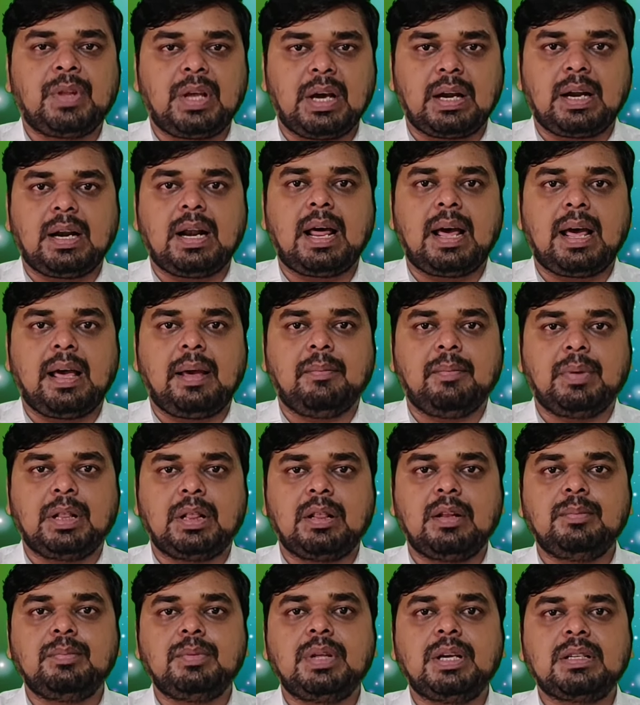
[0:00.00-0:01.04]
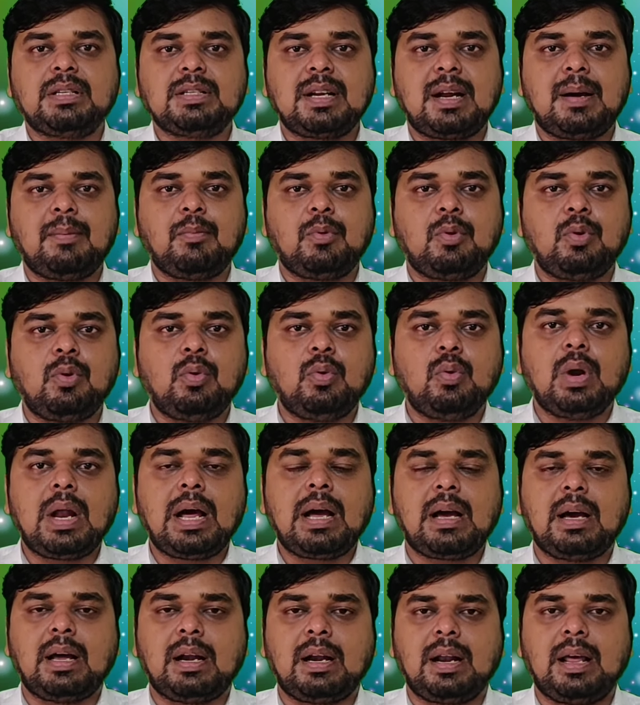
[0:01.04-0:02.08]
करना है मतलब दस ग्राम को
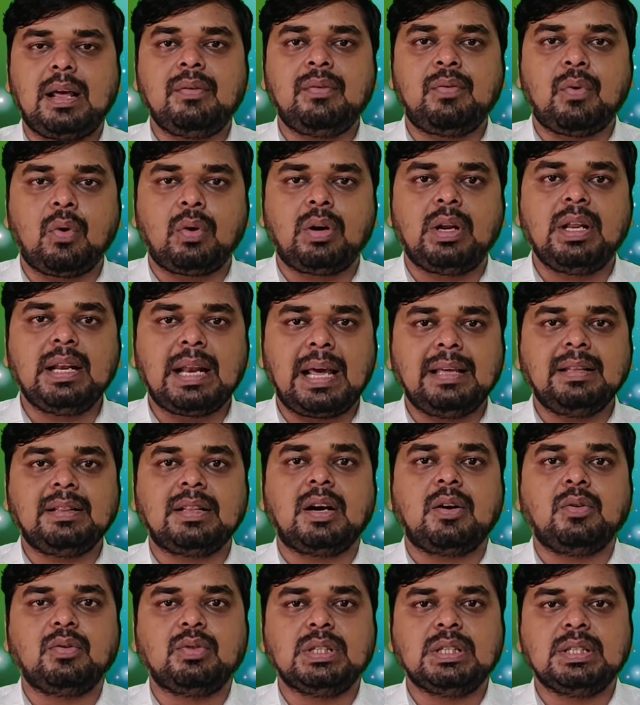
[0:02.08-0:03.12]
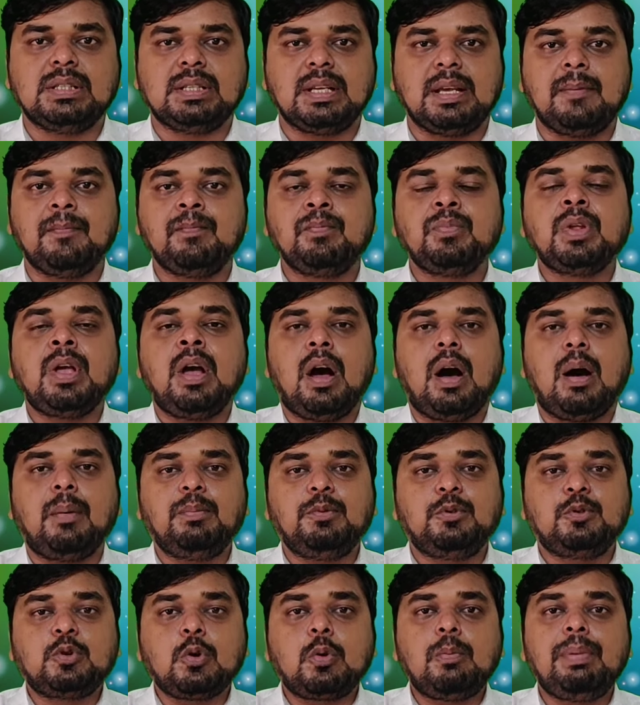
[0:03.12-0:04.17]
गुना करना है फोर्टी नाइन थाउजेंड से
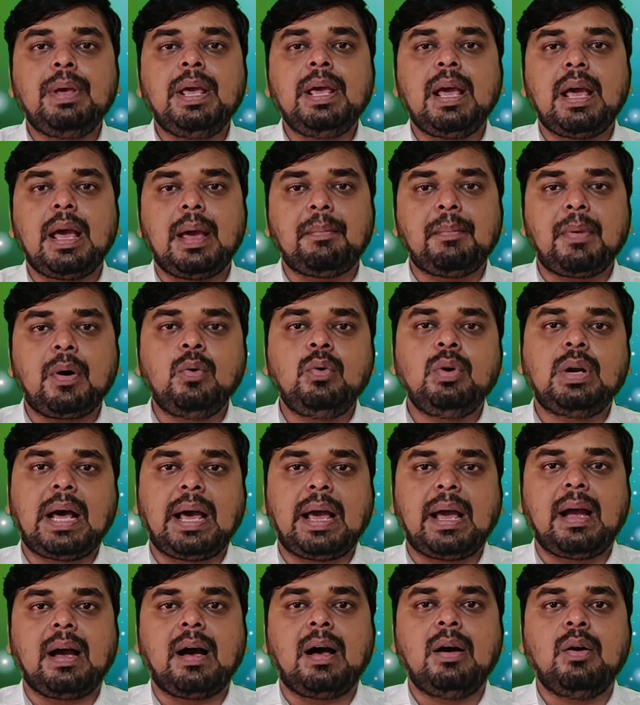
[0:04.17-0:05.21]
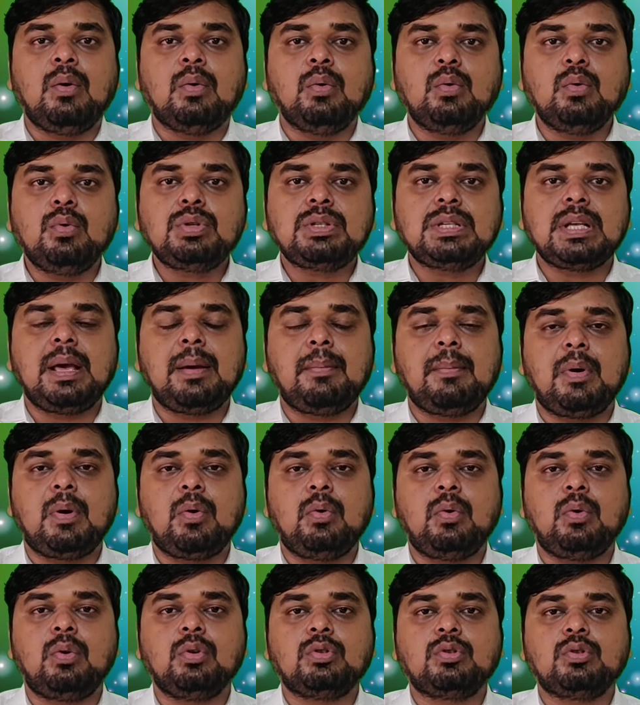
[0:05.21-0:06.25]
अब जो भी अमाउंट आएगा उस
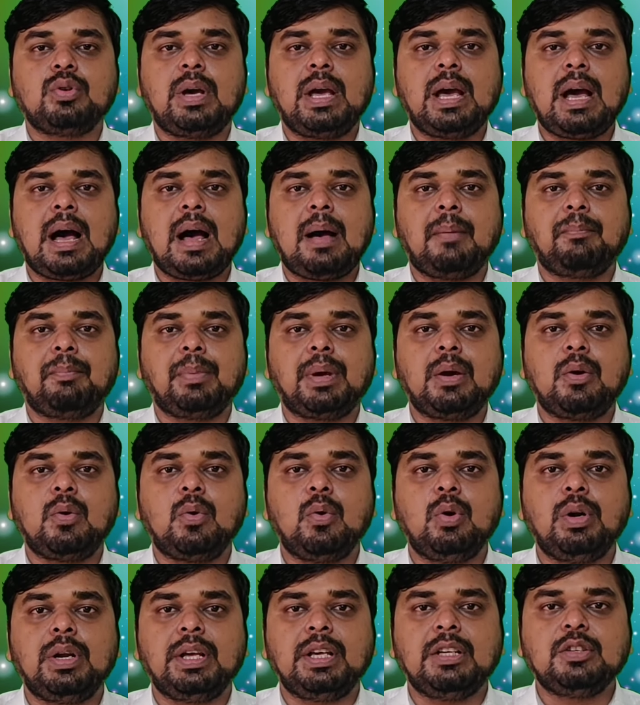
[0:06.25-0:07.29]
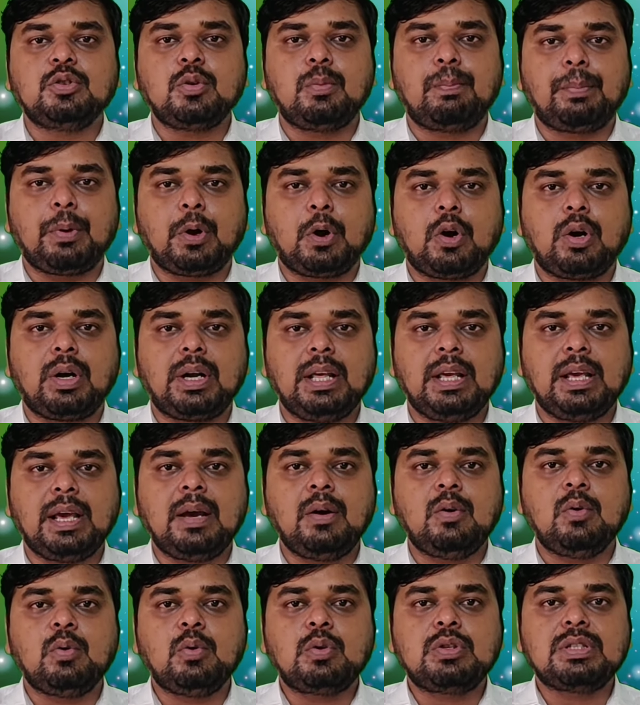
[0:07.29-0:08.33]
अमाउंट को जो है आपके गोल्ड की जो प्योरिटी
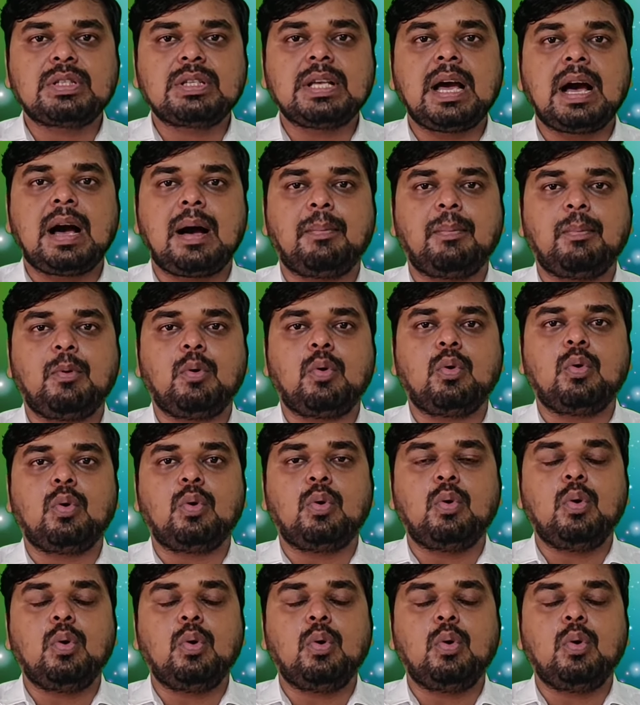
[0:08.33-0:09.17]
है उससे आप लोगों